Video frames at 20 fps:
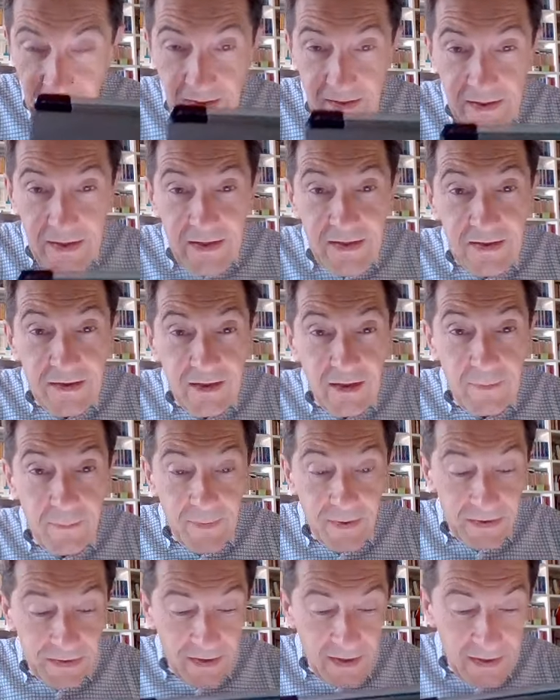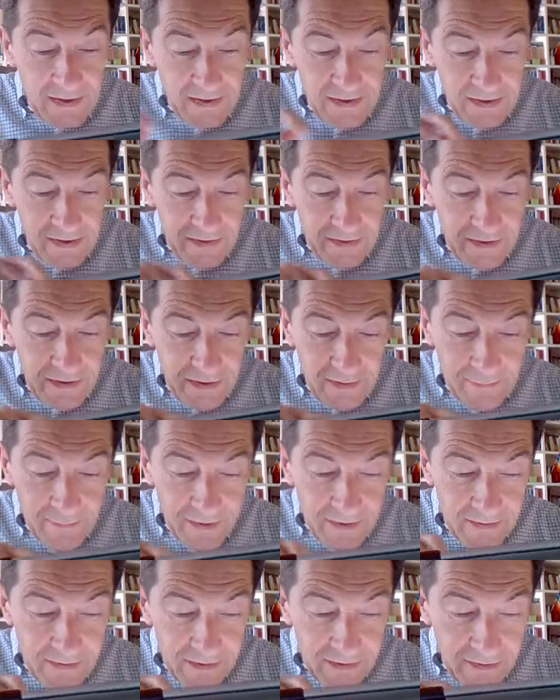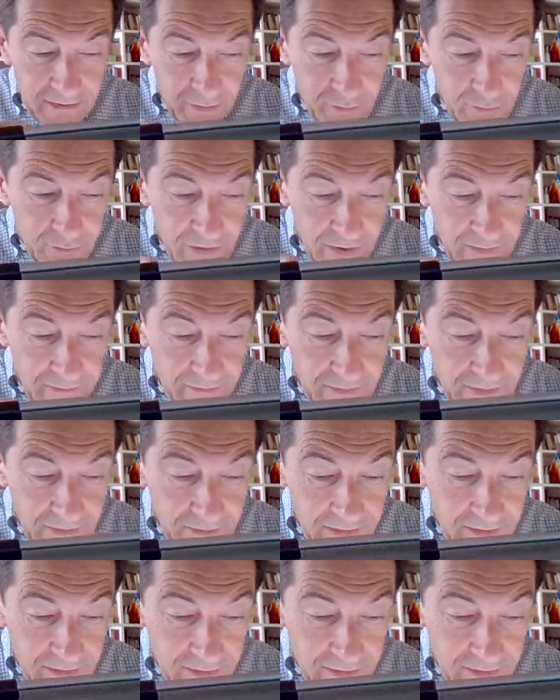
a reinterpretare radicalmente la nostra eh,